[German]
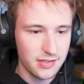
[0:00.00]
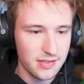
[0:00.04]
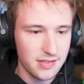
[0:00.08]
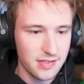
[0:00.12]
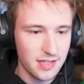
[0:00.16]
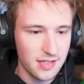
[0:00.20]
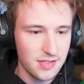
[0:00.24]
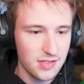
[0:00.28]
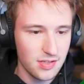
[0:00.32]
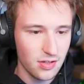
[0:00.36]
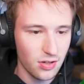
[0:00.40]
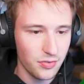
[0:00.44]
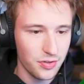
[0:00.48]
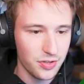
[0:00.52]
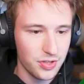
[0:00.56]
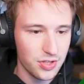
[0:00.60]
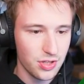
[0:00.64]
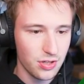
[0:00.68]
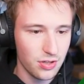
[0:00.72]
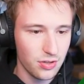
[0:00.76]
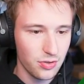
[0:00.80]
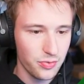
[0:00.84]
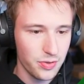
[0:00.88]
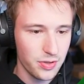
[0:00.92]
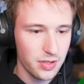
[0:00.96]
Ist das hier orange
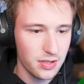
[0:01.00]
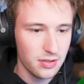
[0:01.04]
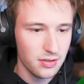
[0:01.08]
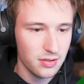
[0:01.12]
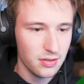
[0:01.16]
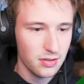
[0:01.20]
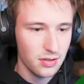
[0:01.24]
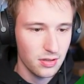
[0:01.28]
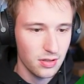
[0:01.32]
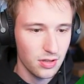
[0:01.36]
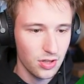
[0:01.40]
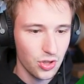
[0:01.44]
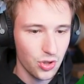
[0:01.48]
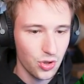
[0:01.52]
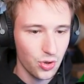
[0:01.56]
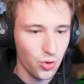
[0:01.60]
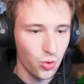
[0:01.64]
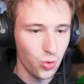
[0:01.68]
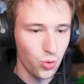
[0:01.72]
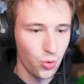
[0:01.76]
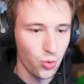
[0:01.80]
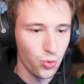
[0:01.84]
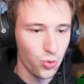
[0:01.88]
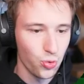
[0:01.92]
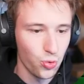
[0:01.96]
concrete?
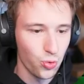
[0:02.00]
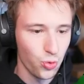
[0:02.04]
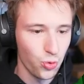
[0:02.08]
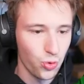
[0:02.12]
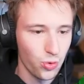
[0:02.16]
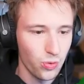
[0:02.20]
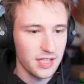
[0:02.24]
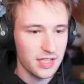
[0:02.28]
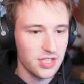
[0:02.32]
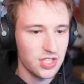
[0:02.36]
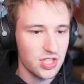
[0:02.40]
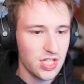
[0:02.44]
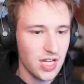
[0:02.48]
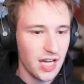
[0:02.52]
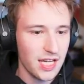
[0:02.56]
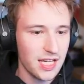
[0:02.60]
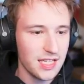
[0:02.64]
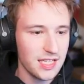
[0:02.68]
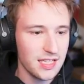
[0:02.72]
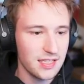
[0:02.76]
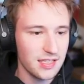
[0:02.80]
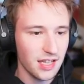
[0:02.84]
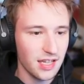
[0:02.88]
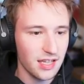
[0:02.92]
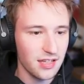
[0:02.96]
Nö. Jetzt stecke
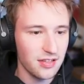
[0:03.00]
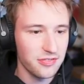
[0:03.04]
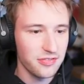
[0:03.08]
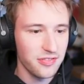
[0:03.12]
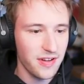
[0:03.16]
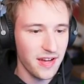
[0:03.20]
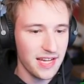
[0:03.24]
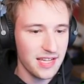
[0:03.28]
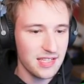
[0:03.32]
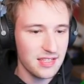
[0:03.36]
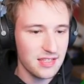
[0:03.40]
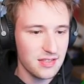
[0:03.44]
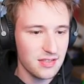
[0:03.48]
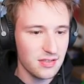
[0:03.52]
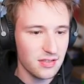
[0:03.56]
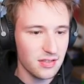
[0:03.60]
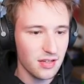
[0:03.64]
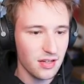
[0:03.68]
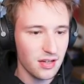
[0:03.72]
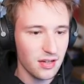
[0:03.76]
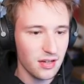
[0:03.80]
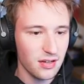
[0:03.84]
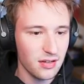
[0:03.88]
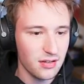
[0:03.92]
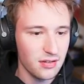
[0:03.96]
ich hier drinne fest,
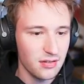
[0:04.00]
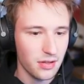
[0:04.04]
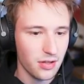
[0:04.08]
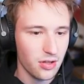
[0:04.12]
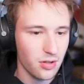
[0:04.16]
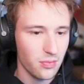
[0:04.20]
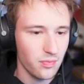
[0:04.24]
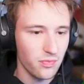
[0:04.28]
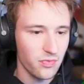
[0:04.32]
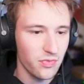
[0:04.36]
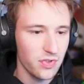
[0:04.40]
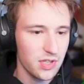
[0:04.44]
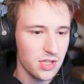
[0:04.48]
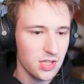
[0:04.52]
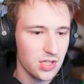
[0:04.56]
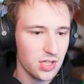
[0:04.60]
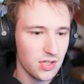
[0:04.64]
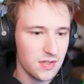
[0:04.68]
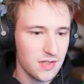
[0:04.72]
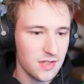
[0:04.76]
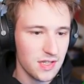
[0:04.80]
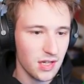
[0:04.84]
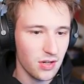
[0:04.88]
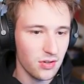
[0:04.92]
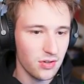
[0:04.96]
oder? Da kommt ein
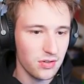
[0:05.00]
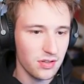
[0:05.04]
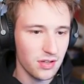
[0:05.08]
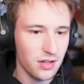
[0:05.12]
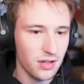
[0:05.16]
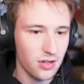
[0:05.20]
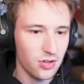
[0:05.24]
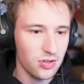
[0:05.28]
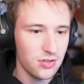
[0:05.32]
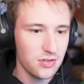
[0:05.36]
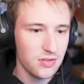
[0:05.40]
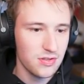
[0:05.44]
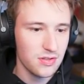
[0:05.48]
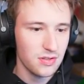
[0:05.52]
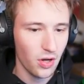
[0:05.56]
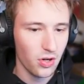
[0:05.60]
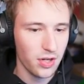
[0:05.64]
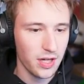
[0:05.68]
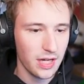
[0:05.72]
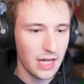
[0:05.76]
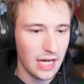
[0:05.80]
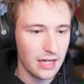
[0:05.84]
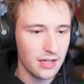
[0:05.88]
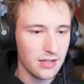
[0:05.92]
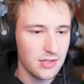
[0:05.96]
Villager-Sound raus.
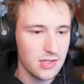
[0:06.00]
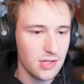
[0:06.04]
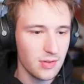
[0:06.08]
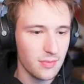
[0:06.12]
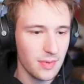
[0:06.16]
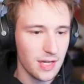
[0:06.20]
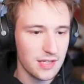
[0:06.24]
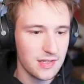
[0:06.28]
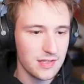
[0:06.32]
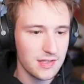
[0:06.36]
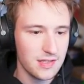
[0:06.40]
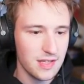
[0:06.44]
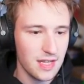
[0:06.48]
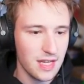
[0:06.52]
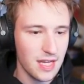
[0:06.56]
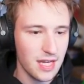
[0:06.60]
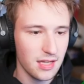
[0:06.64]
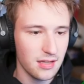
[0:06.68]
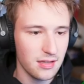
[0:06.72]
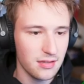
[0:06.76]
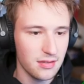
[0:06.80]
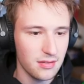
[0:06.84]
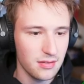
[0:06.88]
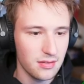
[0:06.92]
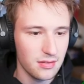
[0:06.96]
Okay, andersrum. Erst
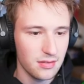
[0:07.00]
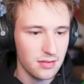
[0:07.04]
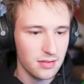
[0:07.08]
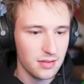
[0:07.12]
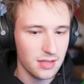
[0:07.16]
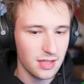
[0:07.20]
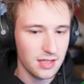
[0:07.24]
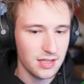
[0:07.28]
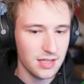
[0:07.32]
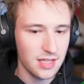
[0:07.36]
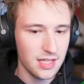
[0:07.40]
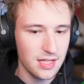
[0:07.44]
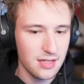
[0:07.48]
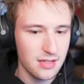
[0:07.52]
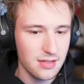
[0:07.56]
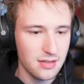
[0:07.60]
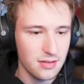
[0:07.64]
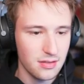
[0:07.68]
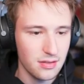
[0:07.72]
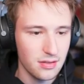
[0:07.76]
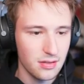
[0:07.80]
den, dann den.